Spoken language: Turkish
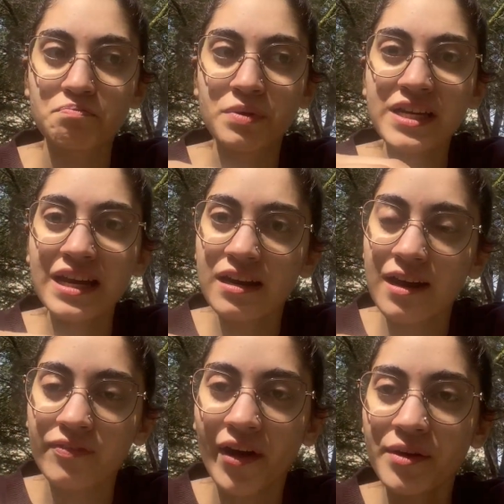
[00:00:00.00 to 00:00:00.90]
bir yere
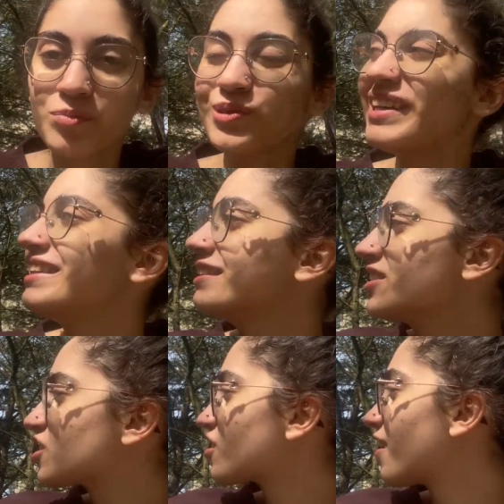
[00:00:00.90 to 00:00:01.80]
kadar bu
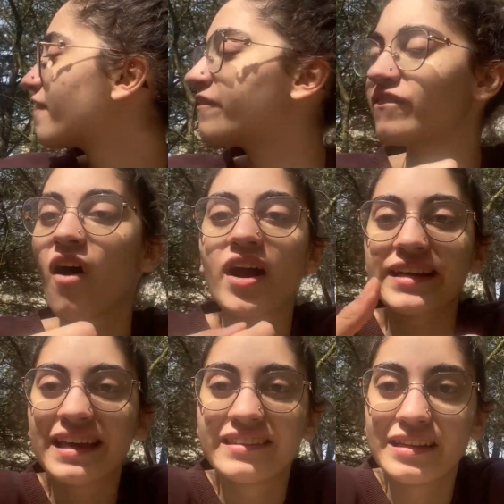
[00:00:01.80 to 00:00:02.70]
deliriş
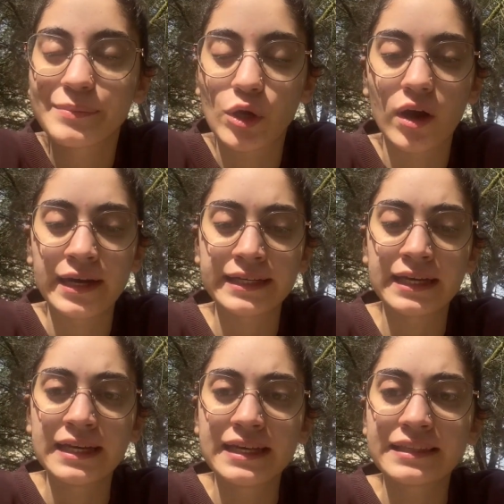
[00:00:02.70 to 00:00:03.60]
fark edilmiyor. Hani
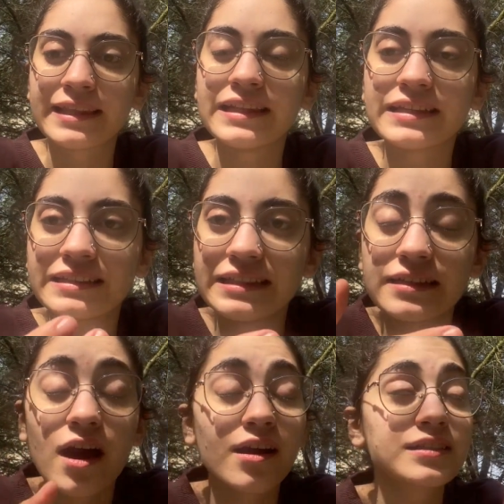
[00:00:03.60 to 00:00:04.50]
delirdiğini
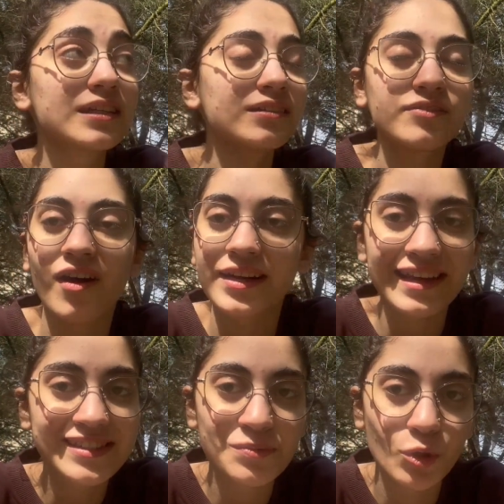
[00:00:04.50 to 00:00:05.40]
karakterin fark
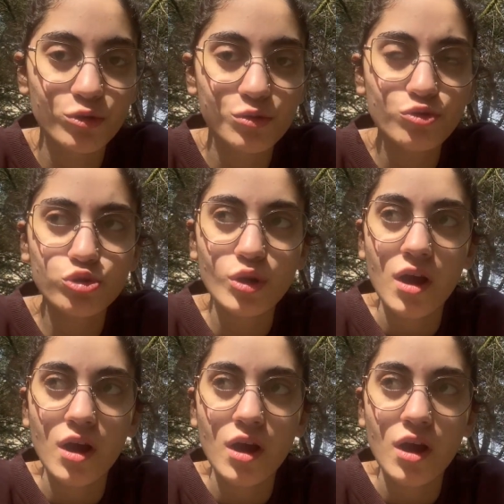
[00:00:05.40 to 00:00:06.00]
etmiyorsunuz.